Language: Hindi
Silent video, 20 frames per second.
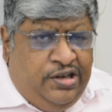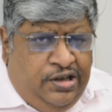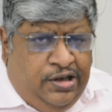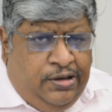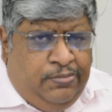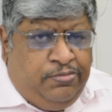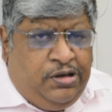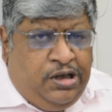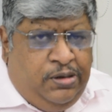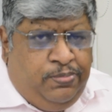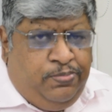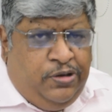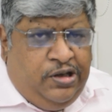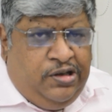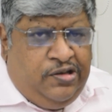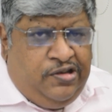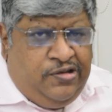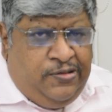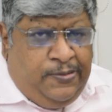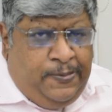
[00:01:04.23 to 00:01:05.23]
हैं आपके
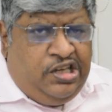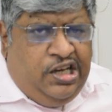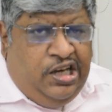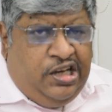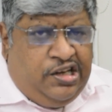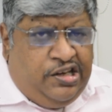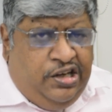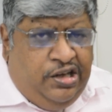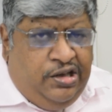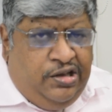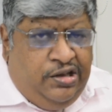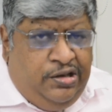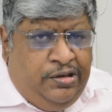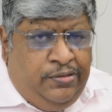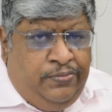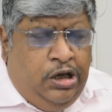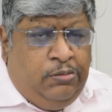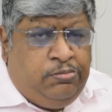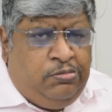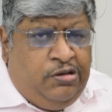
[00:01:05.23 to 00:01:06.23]
पास क्या क्या हैं
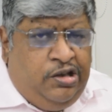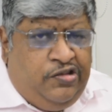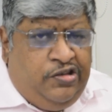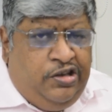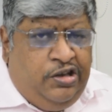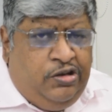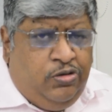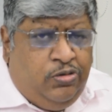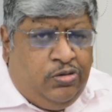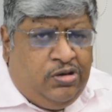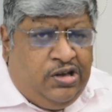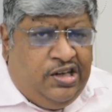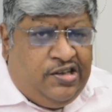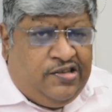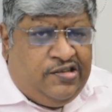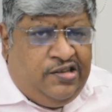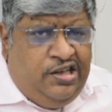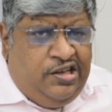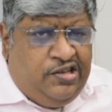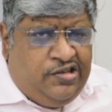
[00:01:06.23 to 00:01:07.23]
आप किसी को
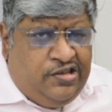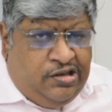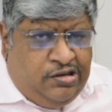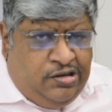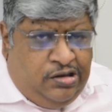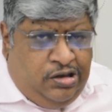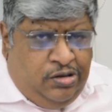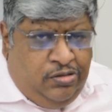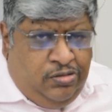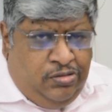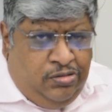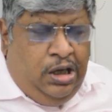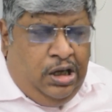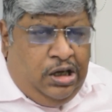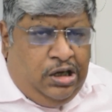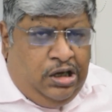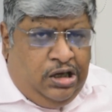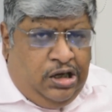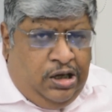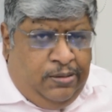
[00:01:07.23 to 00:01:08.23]
कर्ज दे सकते हो
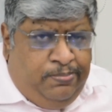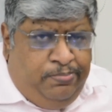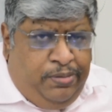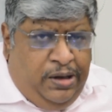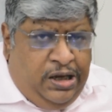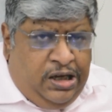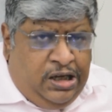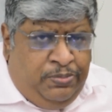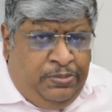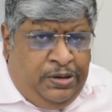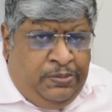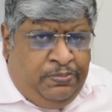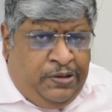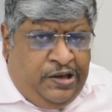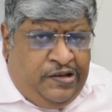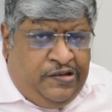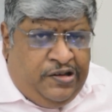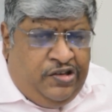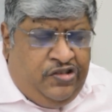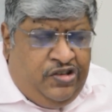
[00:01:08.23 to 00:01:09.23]
अगर आप बैंक में
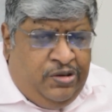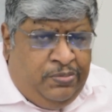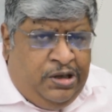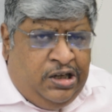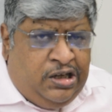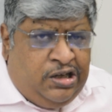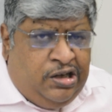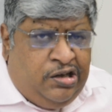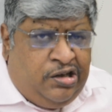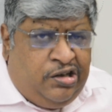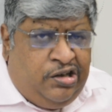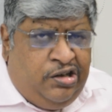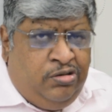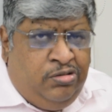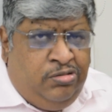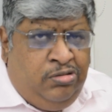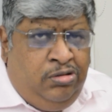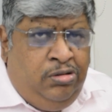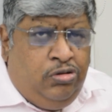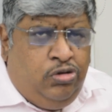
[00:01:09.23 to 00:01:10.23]
पैसा जमा कर रहे
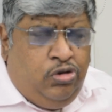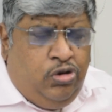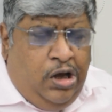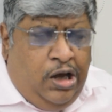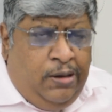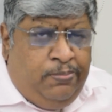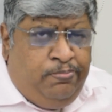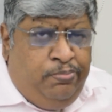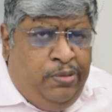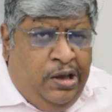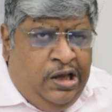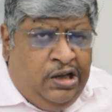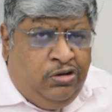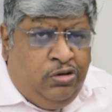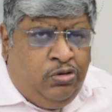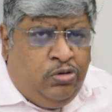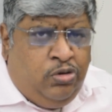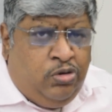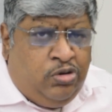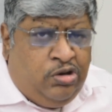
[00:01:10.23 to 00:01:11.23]
हो तो आप बैंक
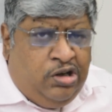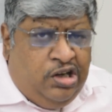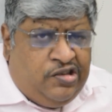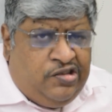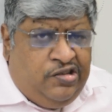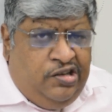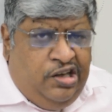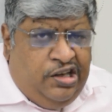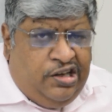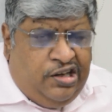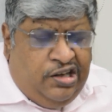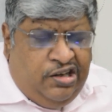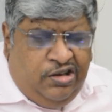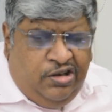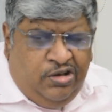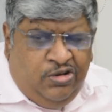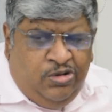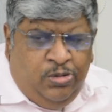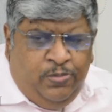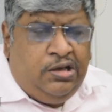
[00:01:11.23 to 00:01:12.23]
को कर्ज दे रहे
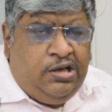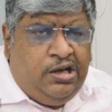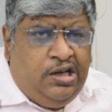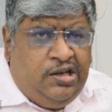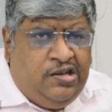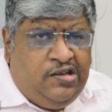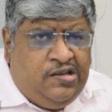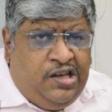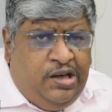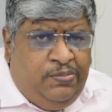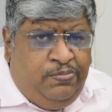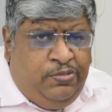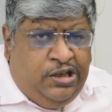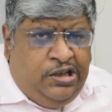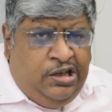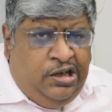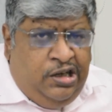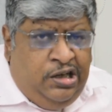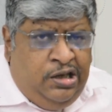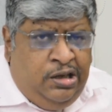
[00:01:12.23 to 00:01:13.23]
हो कर्ज के
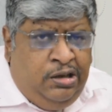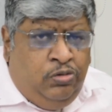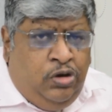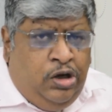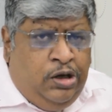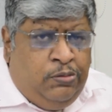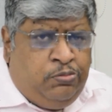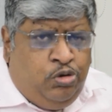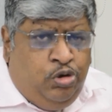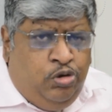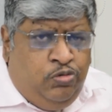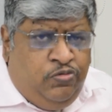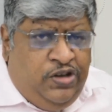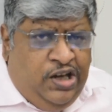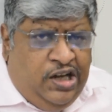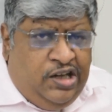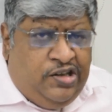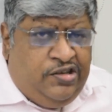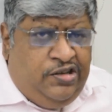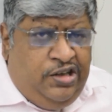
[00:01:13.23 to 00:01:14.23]
बदले वो आपको
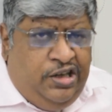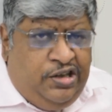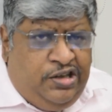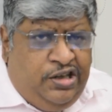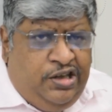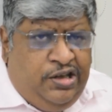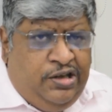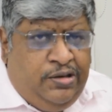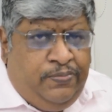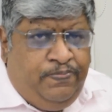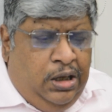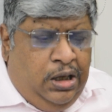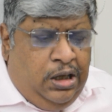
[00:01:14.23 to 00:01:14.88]
ब्याज देती है